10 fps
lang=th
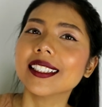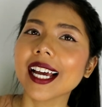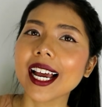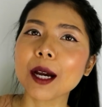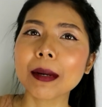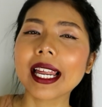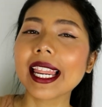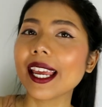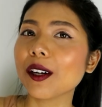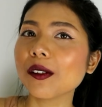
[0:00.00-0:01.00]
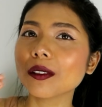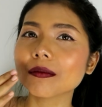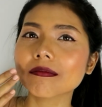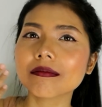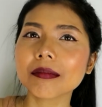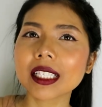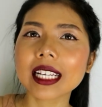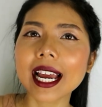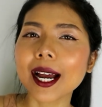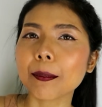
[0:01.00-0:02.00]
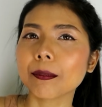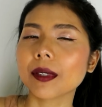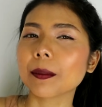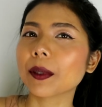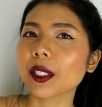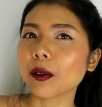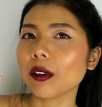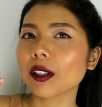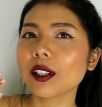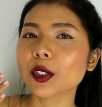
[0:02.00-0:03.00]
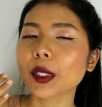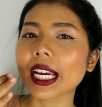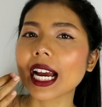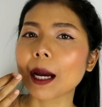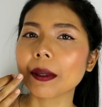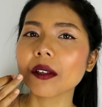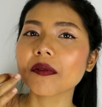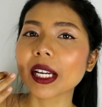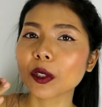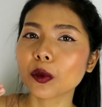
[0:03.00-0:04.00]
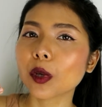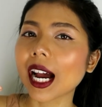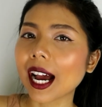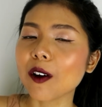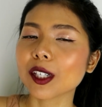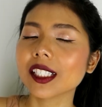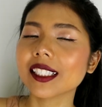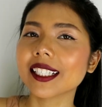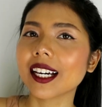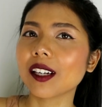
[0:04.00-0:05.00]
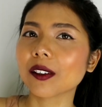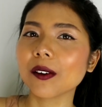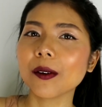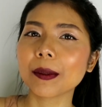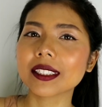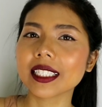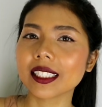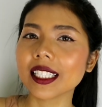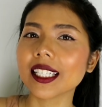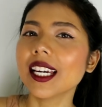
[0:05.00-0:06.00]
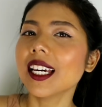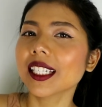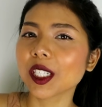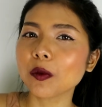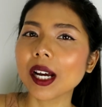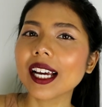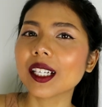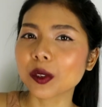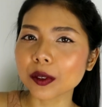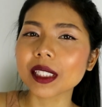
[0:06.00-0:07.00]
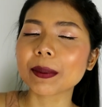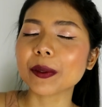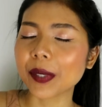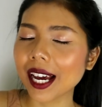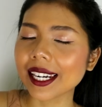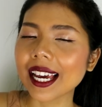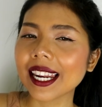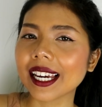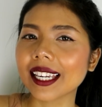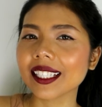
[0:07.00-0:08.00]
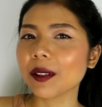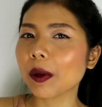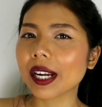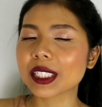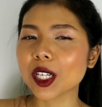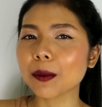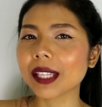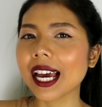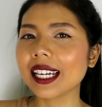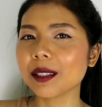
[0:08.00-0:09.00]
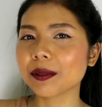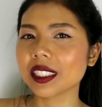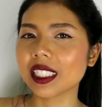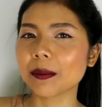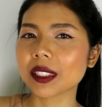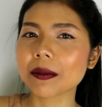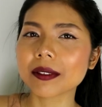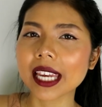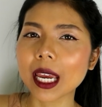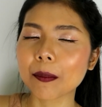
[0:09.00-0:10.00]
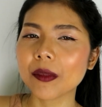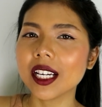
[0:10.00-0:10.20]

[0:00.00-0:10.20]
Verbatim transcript: ถ้ามาแล้วมันขับกับผิว แล้วก็ช่วยขับให้ฟันดูขาวขึ้นนะคะ แล้วก็เป็นสีที่คิดว่าทุกสีผิวทาได้นะคะ ถ้าเกิดว่าใครชอบทาลิปสีแบบแซ่บ